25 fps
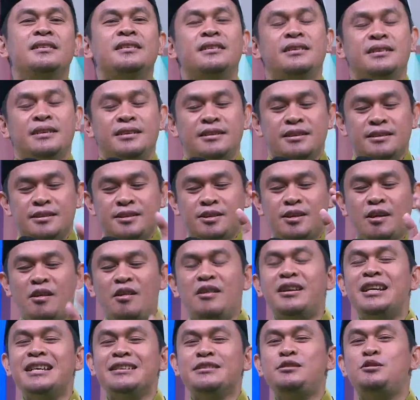
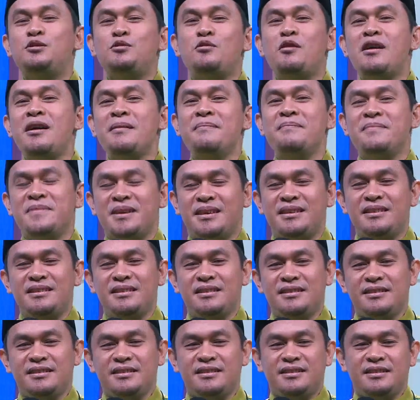Seorang suami
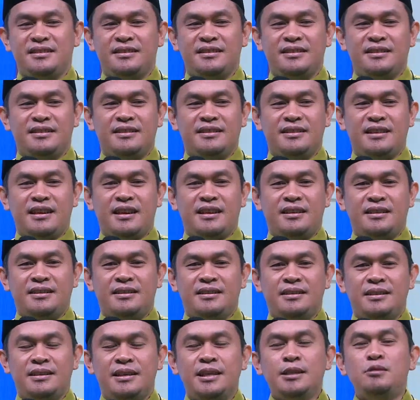ya,
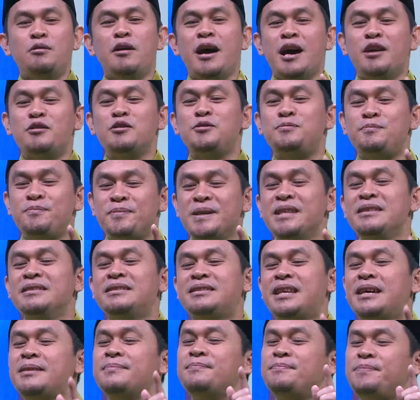itu harus
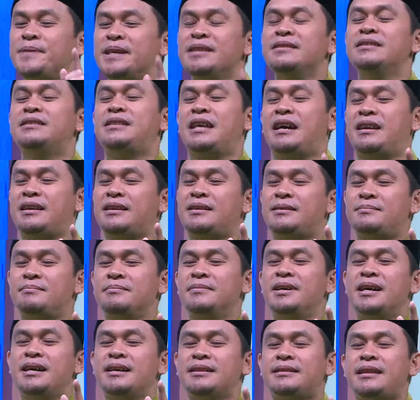pintar-pintar
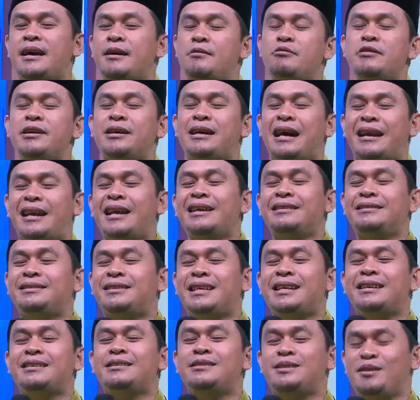mengetahui
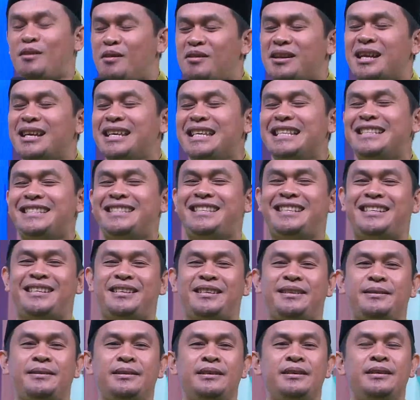karakter seorang istri.
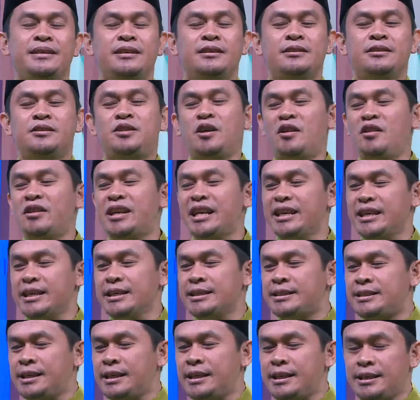Seorang
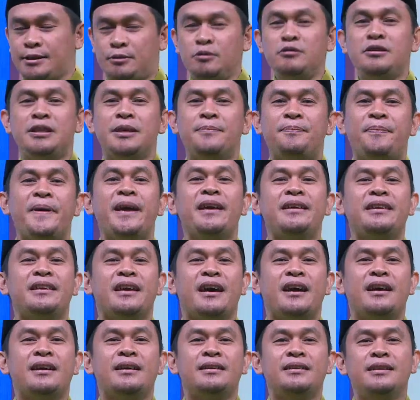istri itu
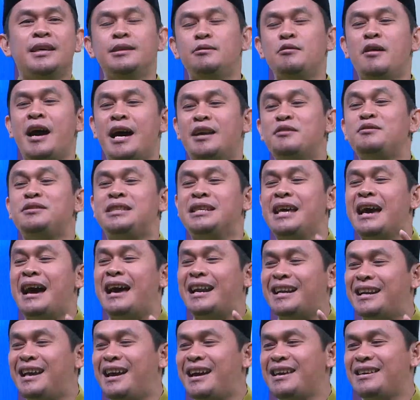tipenya dia itu harus
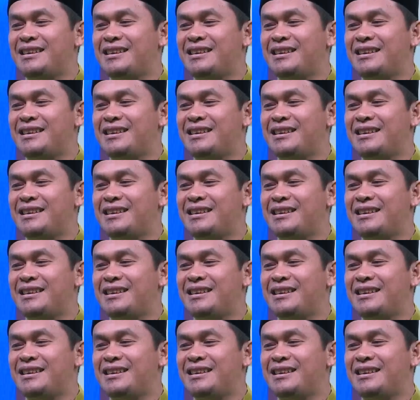dihargai.